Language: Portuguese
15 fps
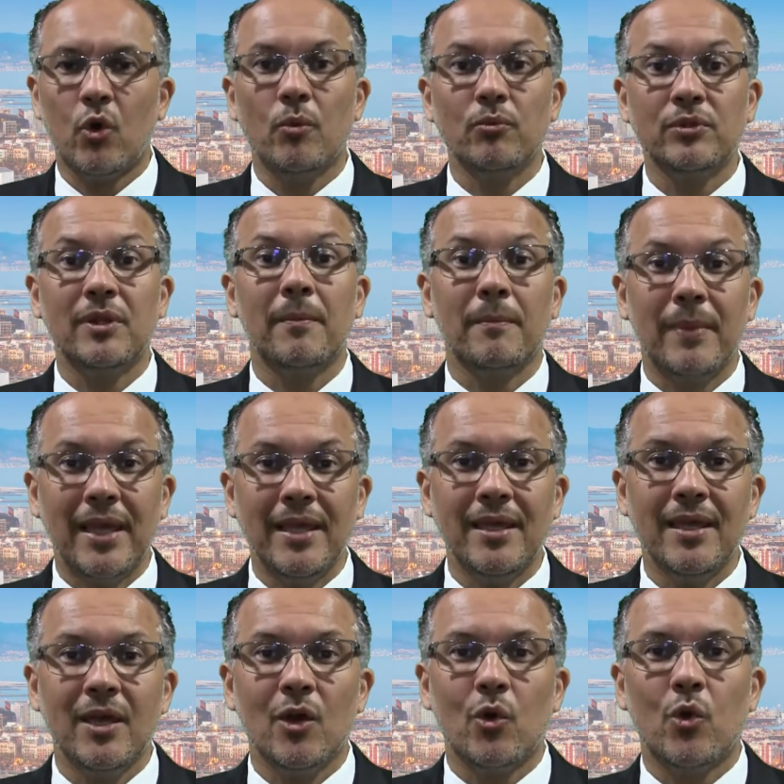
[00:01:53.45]
como
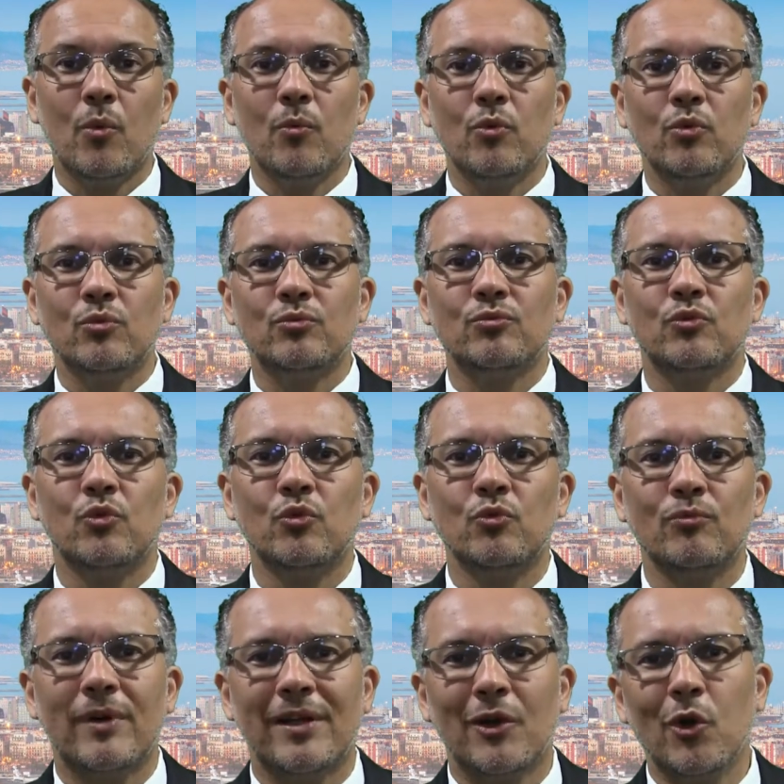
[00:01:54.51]
também como
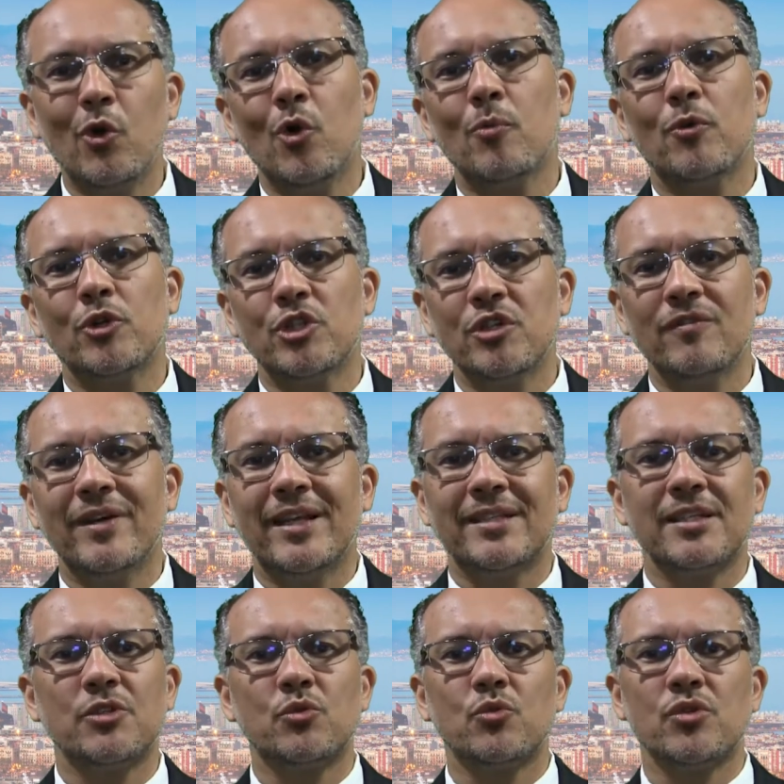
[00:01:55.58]
um, uma locomotiva
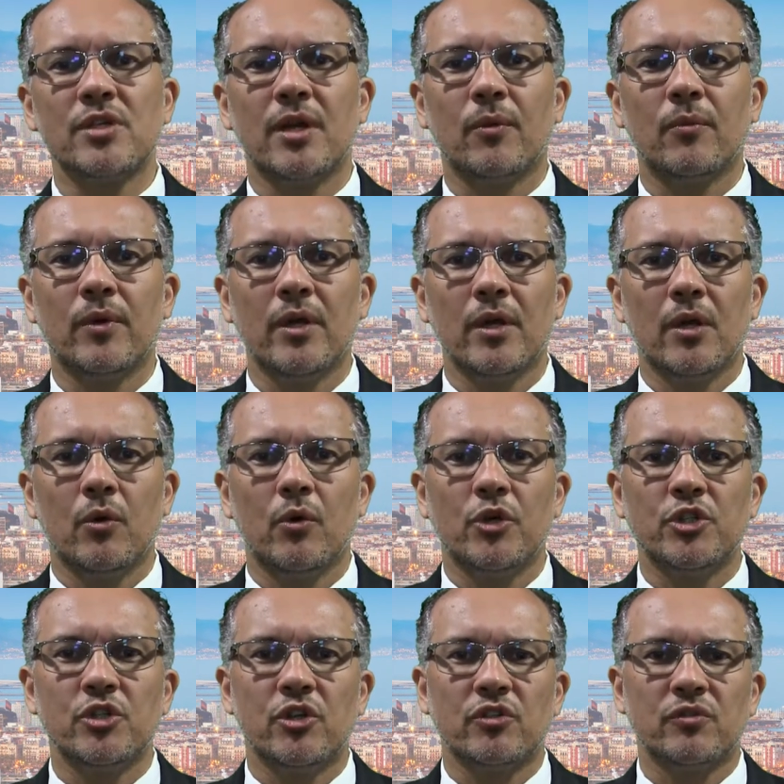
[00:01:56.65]
nessa discussão,
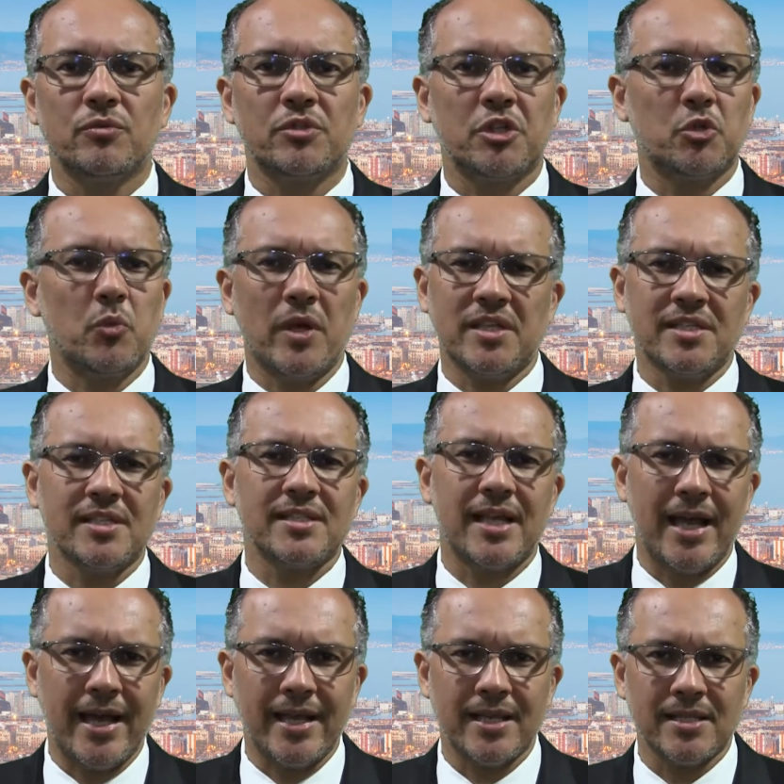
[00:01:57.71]
onde nós vamos ter doenças
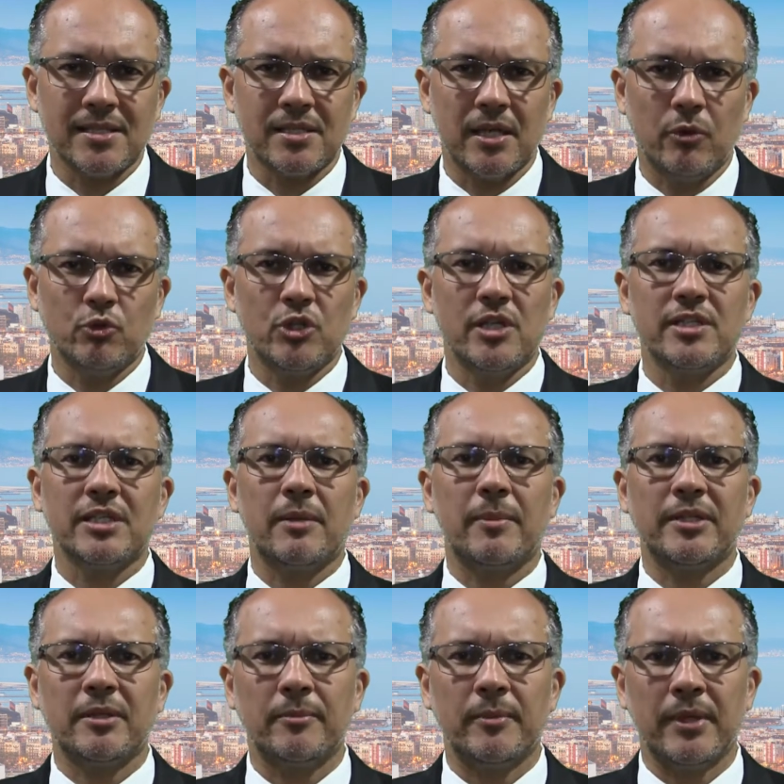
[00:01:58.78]
raras utilizando a
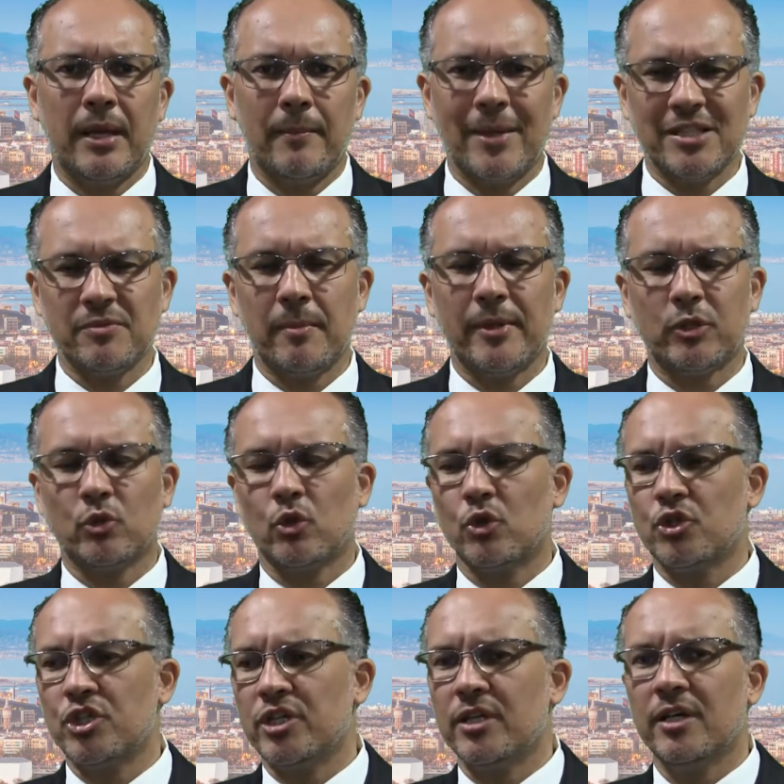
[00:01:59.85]
mesma, a mesma
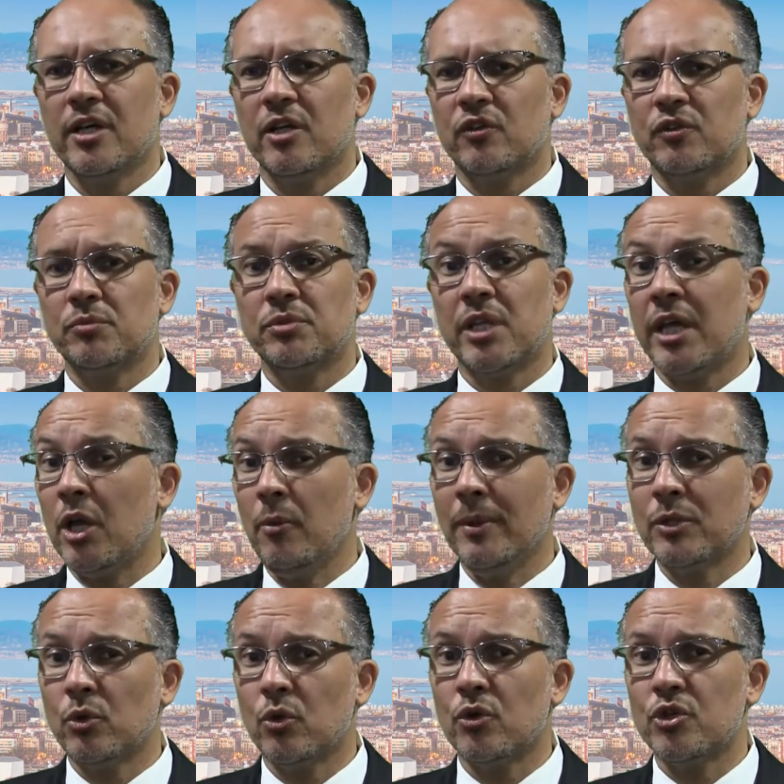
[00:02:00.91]
metodologia, nós vamos ter
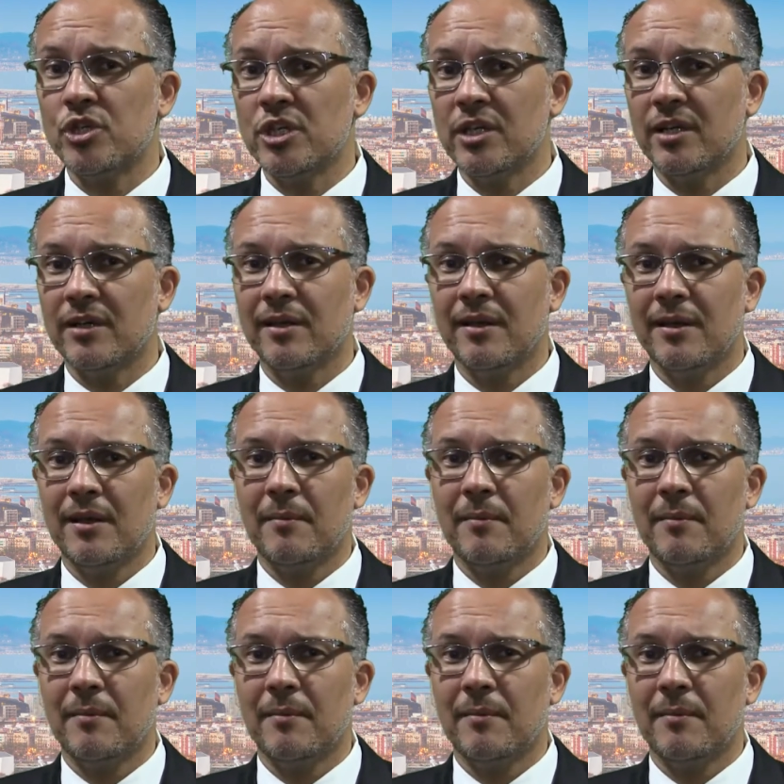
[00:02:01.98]
reumatologia